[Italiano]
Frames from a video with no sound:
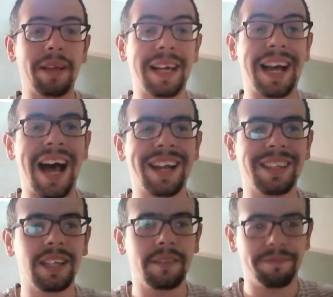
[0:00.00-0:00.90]
per le
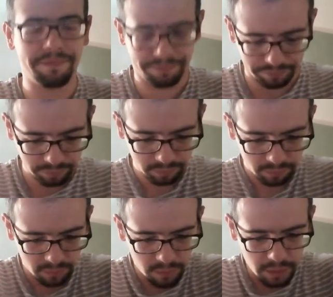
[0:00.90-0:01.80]
carte
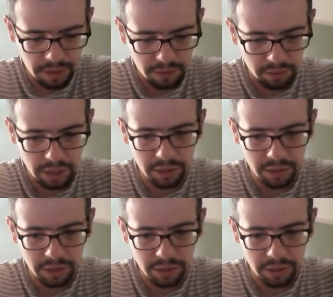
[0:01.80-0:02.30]
tutte